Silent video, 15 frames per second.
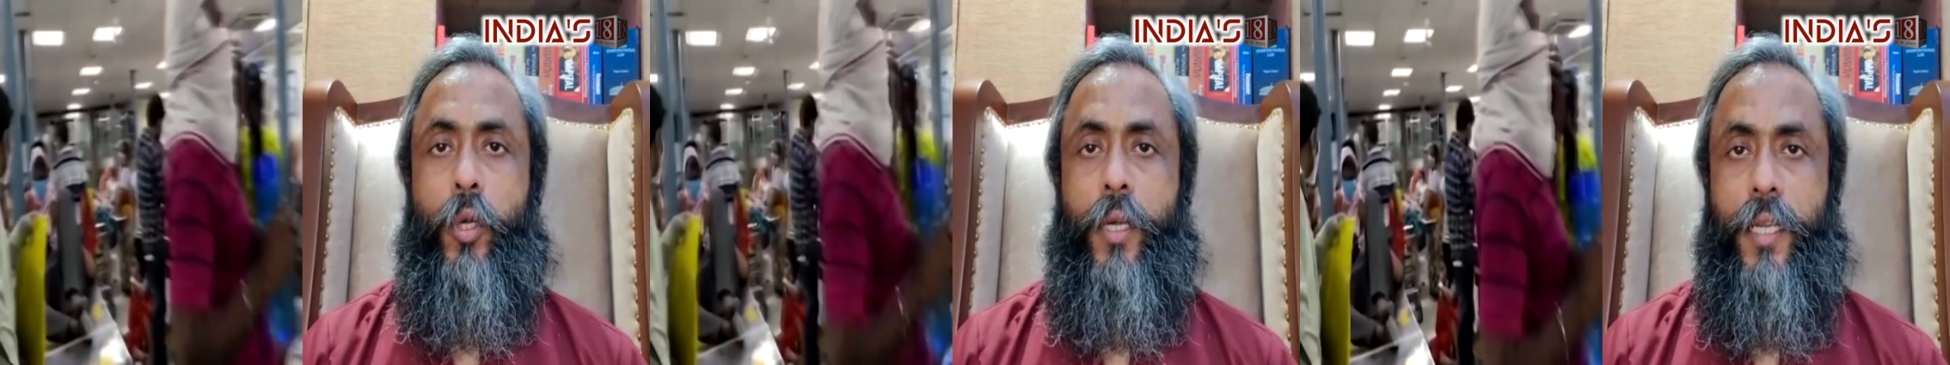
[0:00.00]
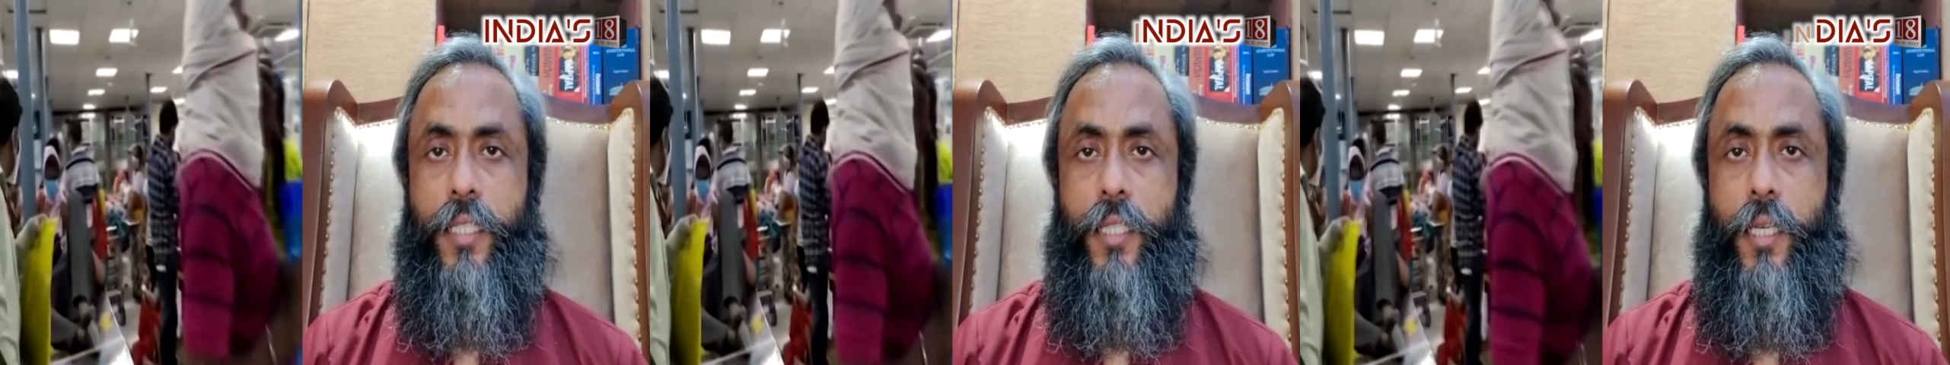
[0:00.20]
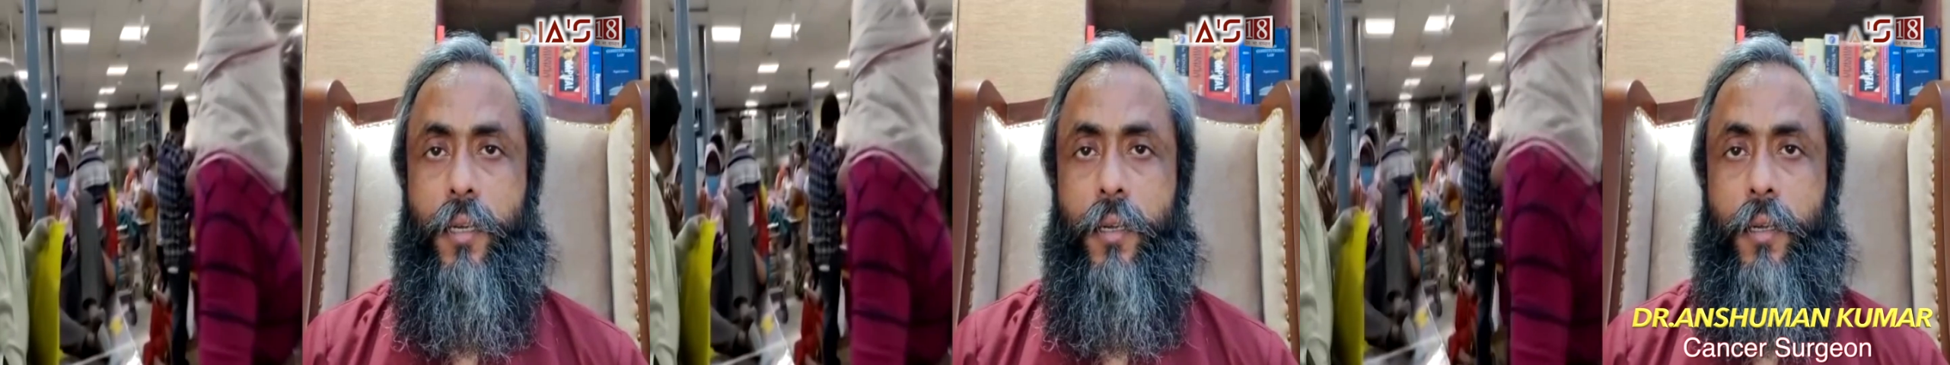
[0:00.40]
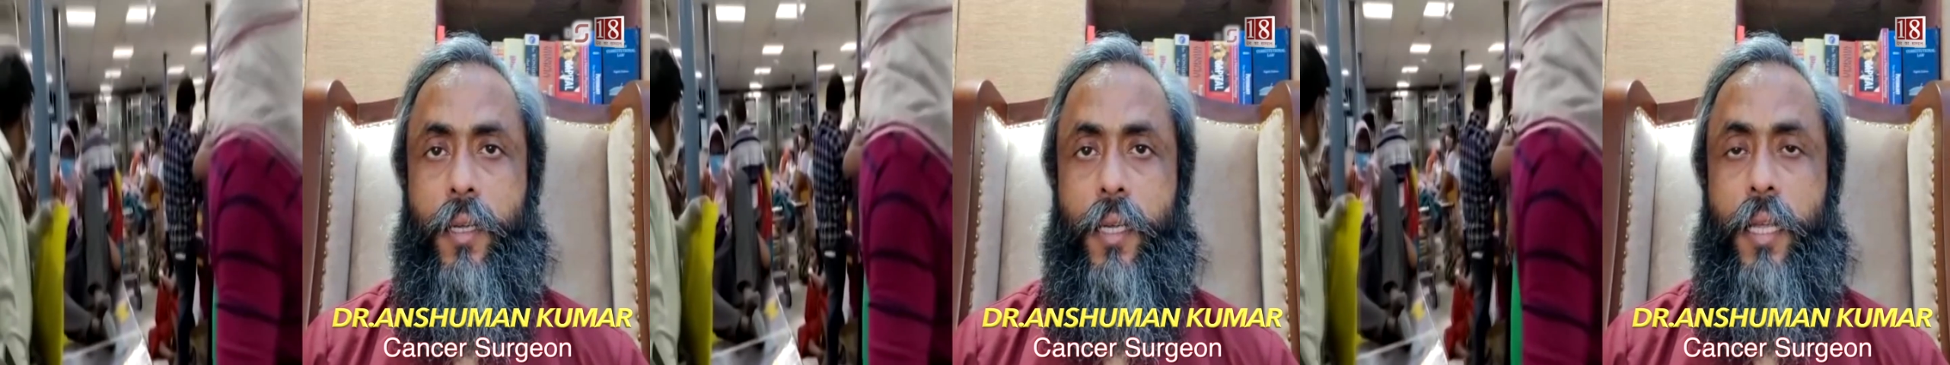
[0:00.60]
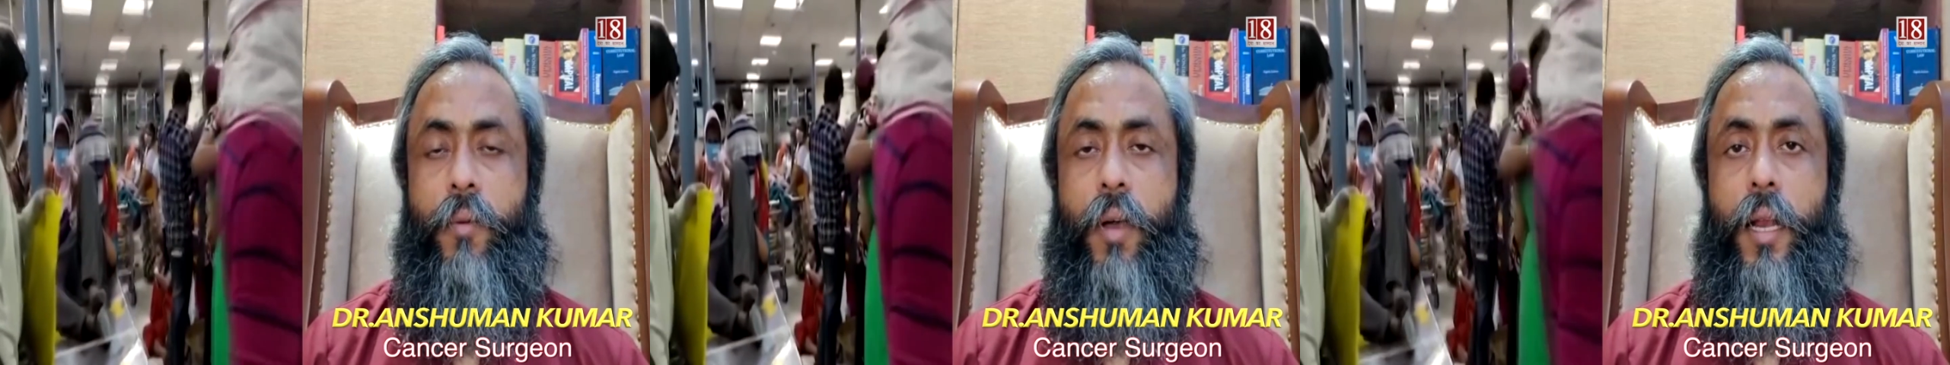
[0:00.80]
डीजी
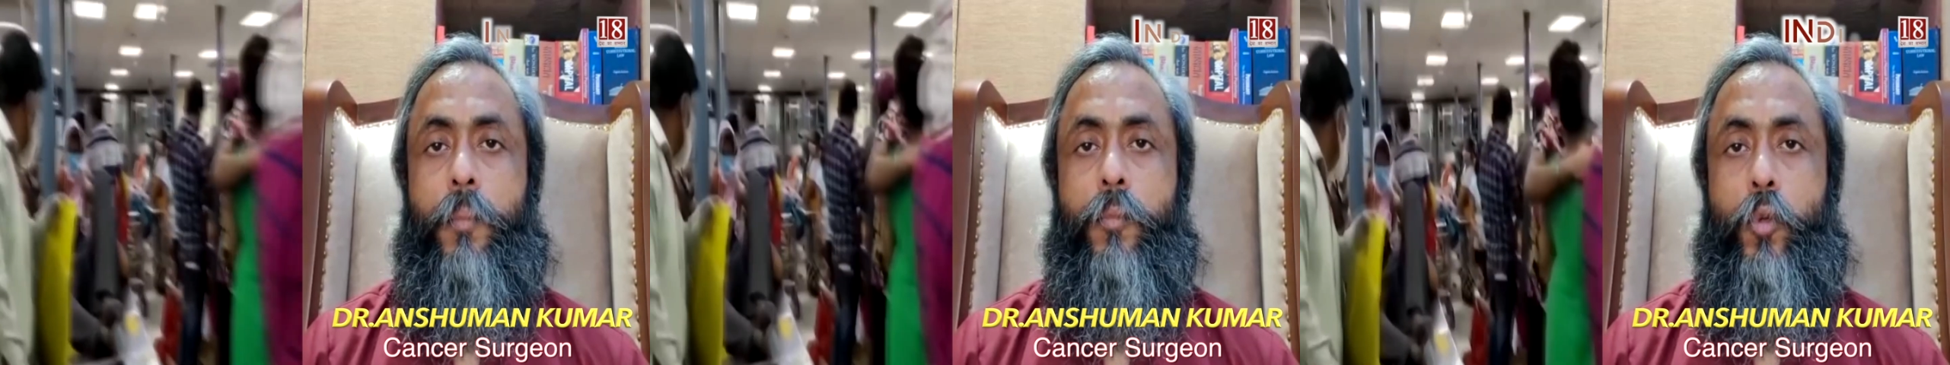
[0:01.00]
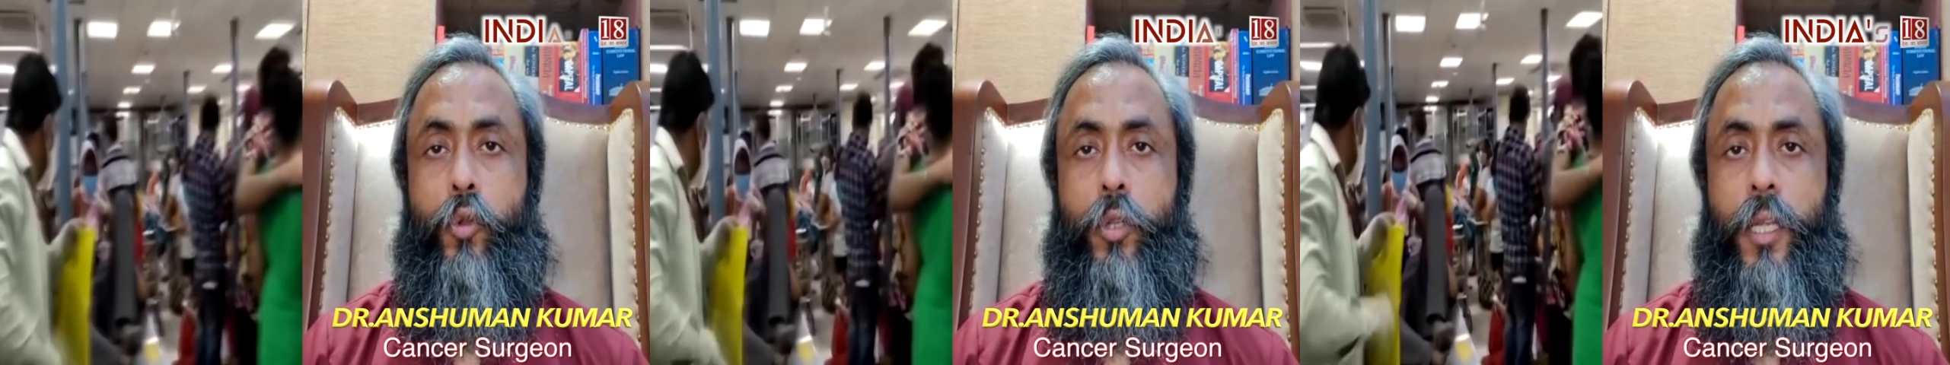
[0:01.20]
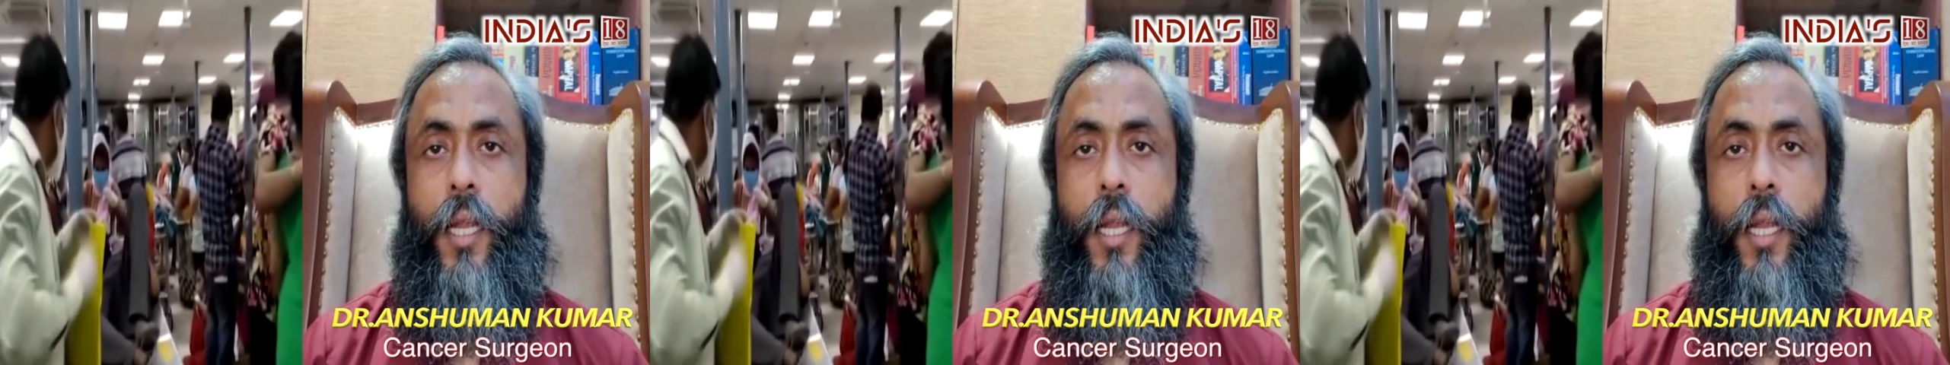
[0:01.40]
के बारे में दो